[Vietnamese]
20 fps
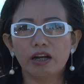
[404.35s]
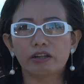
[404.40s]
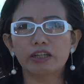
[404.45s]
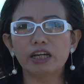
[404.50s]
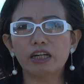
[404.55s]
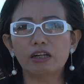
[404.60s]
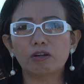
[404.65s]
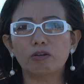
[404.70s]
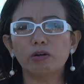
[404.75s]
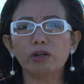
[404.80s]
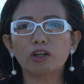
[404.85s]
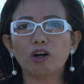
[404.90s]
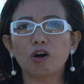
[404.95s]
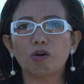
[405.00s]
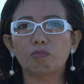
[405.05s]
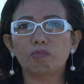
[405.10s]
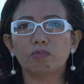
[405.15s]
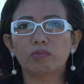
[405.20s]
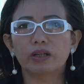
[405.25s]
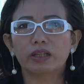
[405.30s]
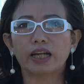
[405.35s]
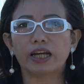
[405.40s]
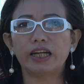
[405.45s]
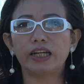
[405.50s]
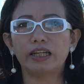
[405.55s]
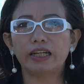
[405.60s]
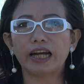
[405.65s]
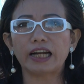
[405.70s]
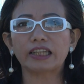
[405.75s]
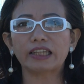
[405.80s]
Nhưng cuối cùng
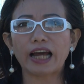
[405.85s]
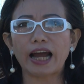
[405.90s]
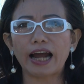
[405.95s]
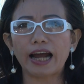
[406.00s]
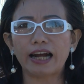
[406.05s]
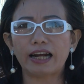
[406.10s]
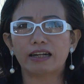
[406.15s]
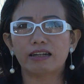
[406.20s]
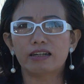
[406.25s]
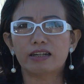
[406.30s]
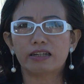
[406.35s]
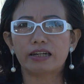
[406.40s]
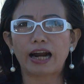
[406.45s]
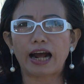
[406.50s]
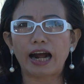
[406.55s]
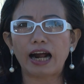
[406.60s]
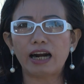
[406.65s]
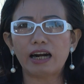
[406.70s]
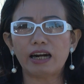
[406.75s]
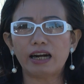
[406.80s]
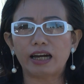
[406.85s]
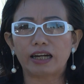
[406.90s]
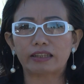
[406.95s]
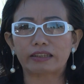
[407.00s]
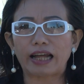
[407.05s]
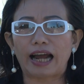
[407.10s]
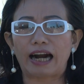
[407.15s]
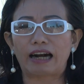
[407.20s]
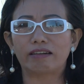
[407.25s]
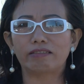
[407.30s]
thì anh ta đã là
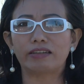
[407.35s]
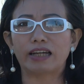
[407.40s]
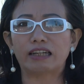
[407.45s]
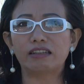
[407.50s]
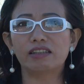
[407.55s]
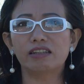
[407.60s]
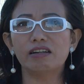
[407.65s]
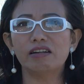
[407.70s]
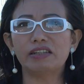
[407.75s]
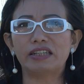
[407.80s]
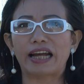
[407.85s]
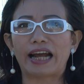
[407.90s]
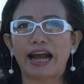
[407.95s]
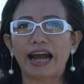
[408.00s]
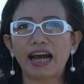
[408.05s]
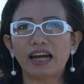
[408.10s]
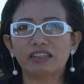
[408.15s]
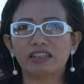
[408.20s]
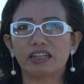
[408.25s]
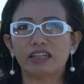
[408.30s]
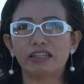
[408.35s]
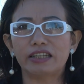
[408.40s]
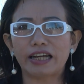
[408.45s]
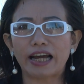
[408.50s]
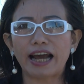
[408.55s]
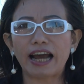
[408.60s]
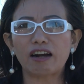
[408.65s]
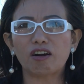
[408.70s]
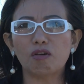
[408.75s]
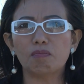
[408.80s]
tặng nhẫn cưới giả trị
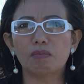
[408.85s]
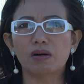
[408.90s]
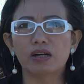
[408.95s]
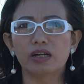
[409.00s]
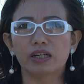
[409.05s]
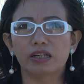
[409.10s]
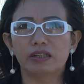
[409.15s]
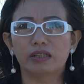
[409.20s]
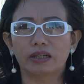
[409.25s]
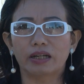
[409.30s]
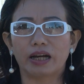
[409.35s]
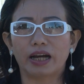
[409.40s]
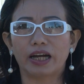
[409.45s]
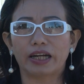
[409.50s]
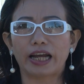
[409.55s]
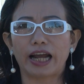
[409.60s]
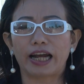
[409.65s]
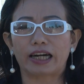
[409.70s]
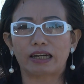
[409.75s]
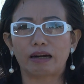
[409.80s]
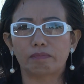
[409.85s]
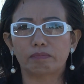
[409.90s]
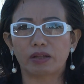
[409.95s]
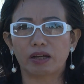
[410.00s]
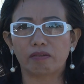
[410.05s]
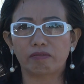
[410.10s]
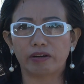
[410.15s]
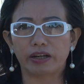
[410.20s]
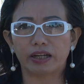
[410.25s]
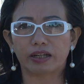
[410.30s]
giá có 10.000 ờ, đồng
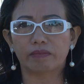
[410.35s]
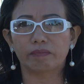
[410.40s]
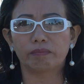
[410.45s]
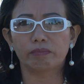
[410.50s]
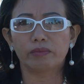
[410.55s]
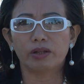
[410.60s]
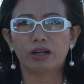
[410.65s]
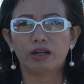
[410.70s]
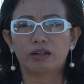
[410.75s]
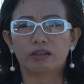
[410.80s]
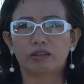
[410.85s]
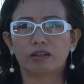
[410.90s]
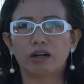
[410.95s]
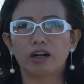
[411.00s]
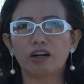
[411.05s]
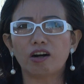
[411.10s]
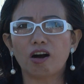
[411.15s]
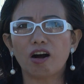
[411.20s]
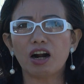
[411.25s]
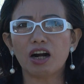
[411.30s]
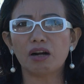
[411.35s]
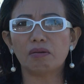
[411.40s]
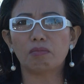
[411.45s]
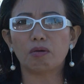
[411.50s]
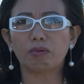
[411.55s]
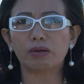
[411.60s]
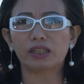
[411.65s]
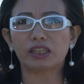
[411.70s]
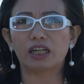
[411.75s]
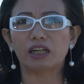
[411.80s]
tiền Việt. Đó đó là
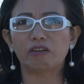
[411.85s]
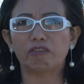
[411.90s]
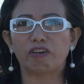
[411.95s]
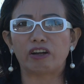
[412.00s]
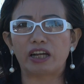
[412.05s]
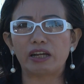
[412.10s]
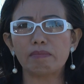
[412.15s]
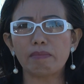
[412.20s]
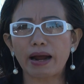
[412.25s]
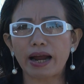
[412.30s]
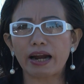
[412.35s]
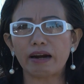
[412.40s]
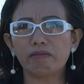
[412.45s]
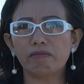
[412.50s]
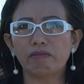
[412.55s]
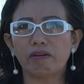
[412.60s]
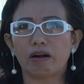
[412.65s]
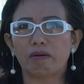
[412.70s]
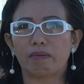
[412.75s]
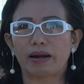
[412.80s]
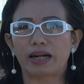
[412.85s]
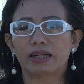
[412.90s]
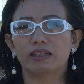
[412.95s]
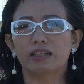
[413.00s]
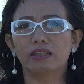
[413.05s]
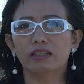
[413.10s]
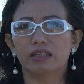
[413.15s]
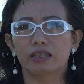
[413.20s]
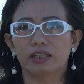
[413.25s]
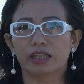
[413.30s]
một cái sự phỉ bán vào mặt
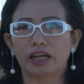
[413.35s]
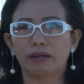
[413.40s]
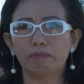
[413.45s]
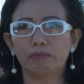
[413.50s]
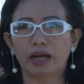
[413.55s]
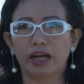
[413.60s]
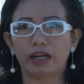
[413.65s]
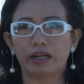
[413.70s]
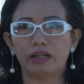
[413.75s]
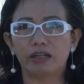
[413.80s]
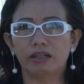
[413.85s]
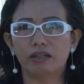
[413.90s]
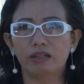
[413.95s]
những người khiếm thị.